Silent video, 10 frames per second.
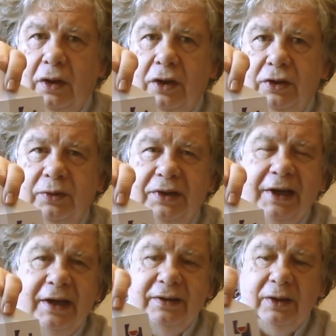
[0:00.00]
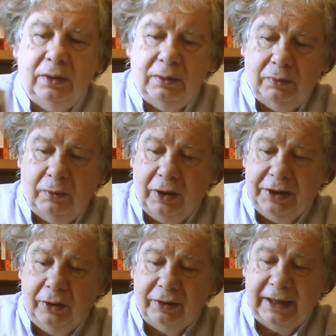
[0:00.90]
si usted quiere hacer, bueno,
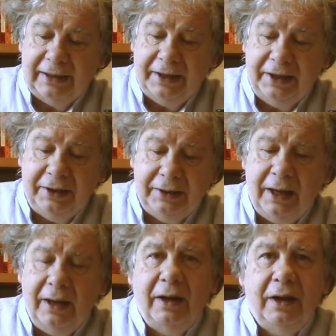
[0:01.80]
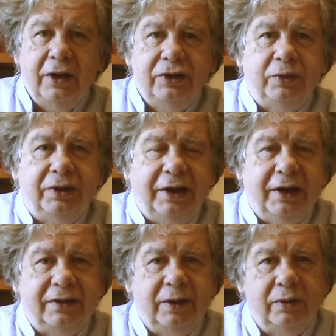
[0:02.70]
aquí no está la tarjetita, si usted
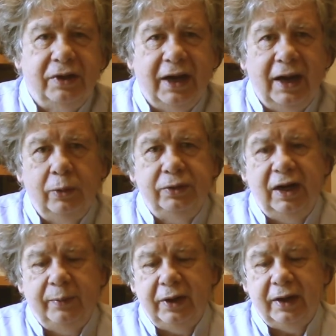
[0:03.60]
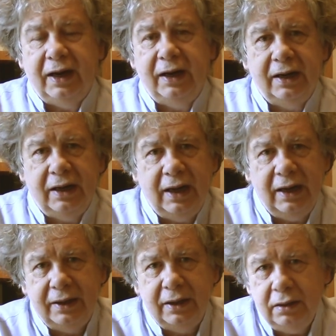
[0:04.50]
quiere hacer un regalo, usted le puede regalar a
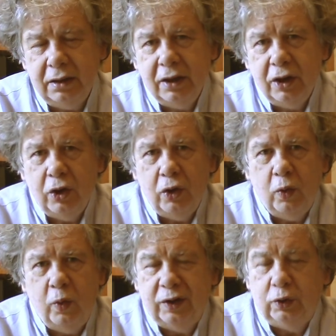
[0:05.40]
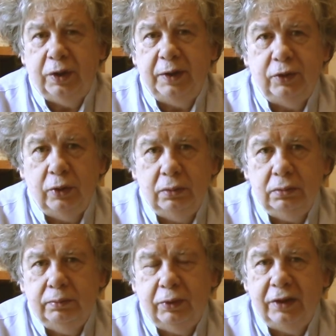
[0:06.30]
alguien una
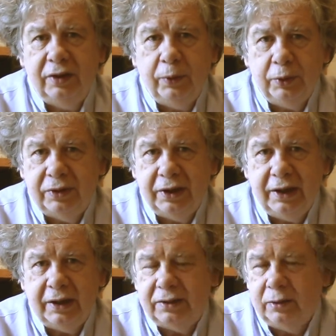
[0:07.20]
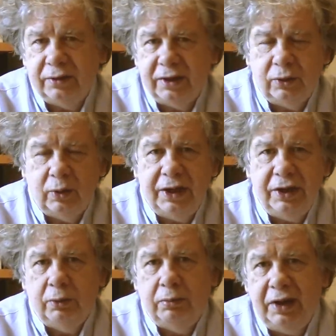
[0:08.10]
suscripción por el tiempo que usted quiera, según sea su
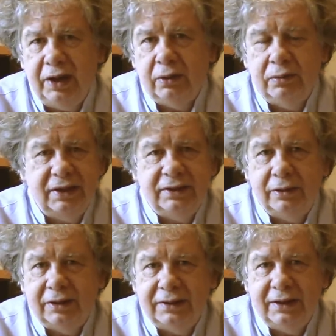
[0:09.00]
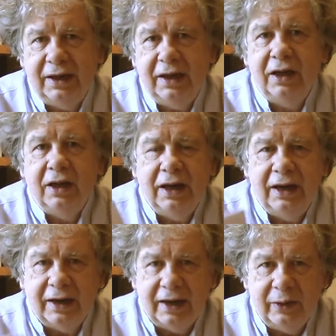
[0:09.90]
cariño, un mes, dos meses, lo que sea,
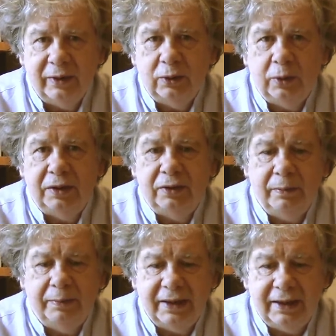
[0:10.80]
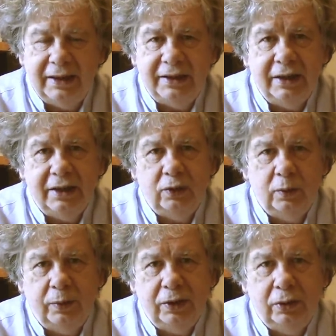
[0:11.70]
les regala una suscripción para que les llegue en su
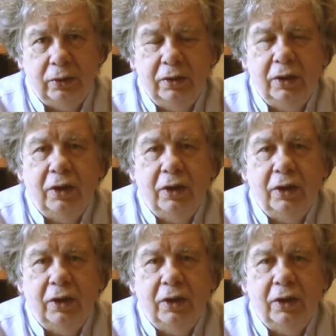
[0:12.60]
momento